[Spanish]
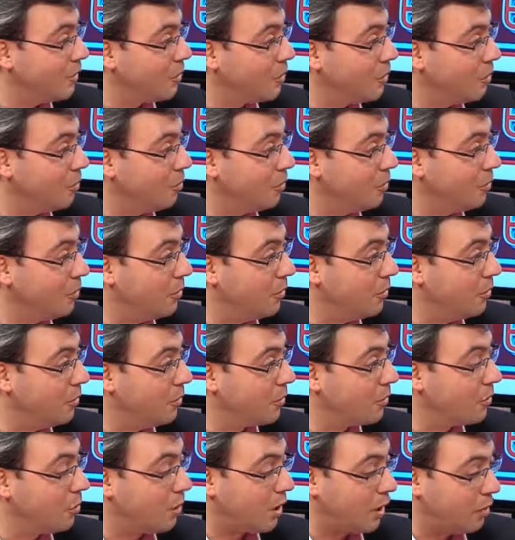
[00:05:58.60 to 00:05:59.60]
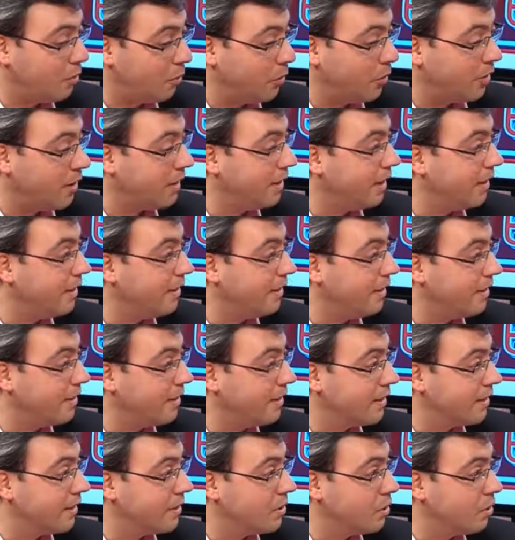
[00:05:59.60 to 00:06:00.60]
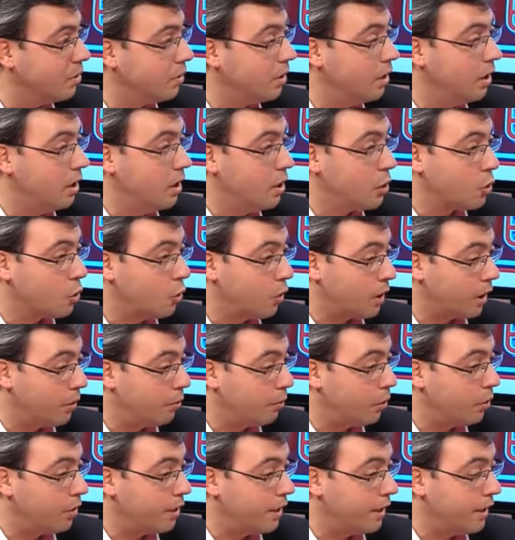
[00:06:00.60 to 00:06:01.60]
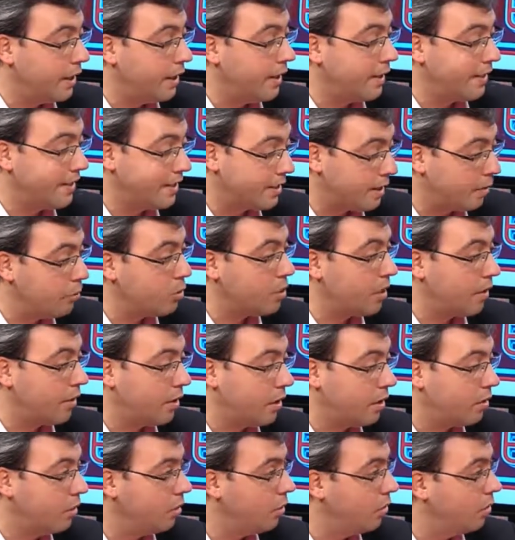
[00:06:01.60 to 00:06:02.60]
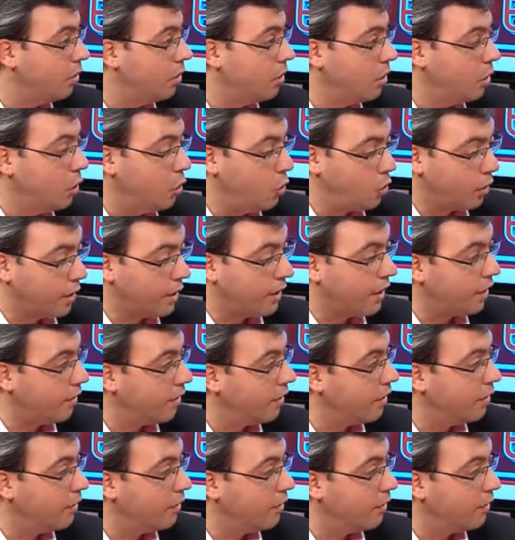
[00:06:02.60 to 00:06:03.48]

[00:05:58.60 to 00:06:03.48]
como correspondían y en este caso correspondía y estamos haciendo lo que hay que hacer.